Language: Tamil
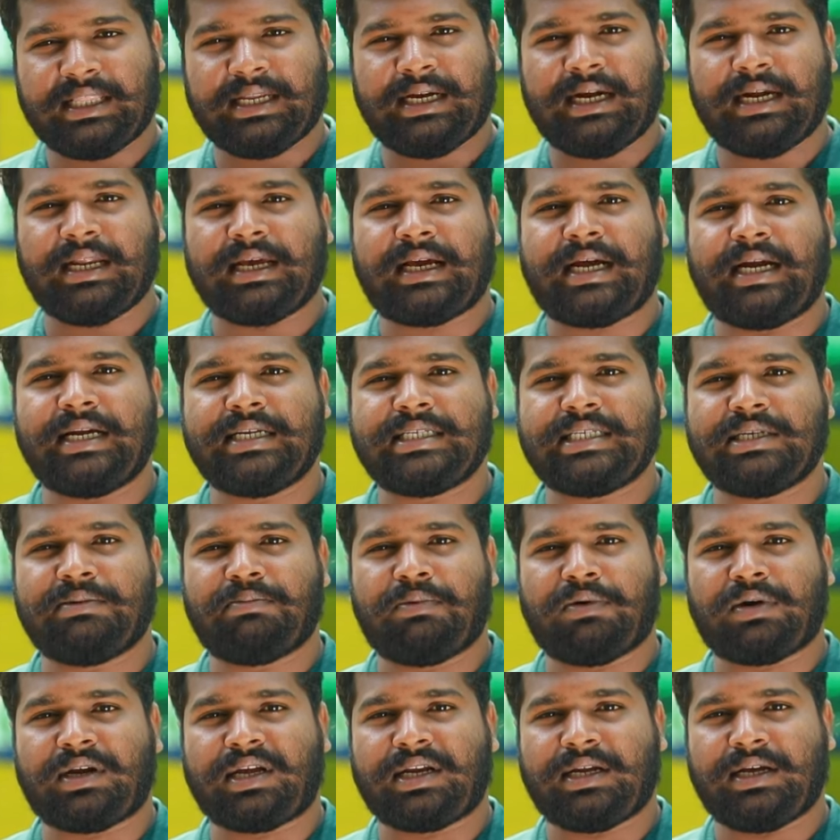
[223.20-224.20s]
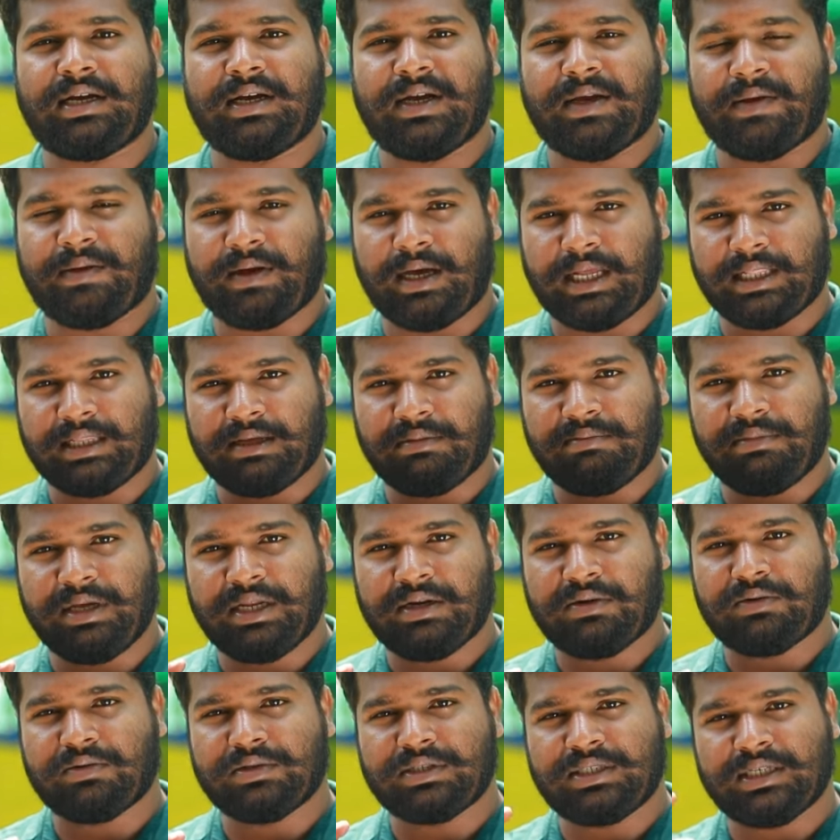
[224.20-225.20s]
எதனால் கண்டிஷன் போகிறீங்கன்னா அந்த
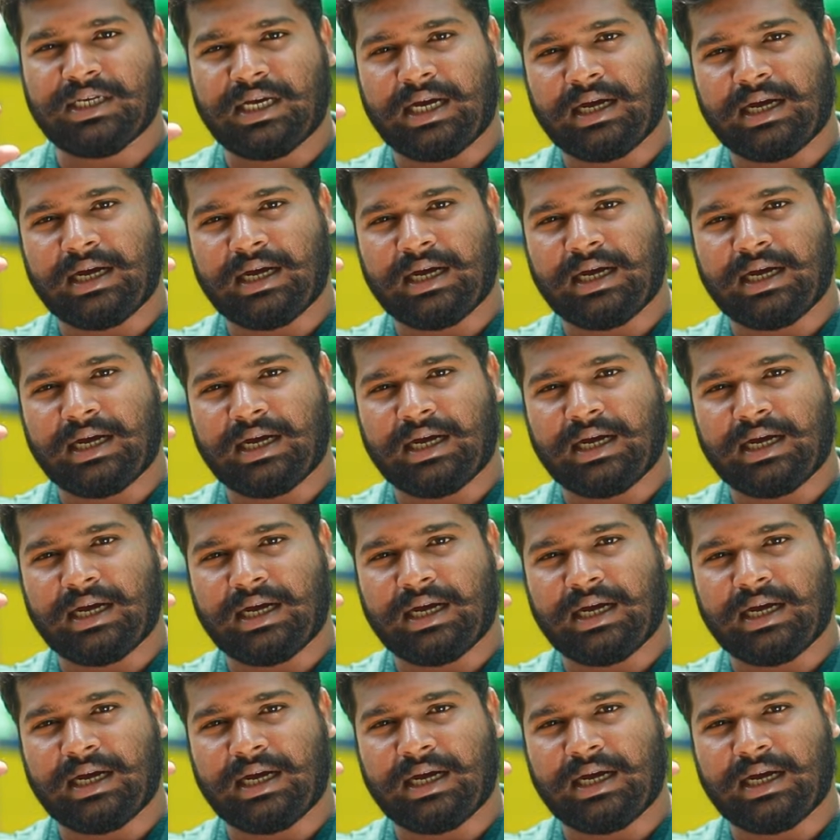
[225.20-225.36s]
மீன் குஞ்சு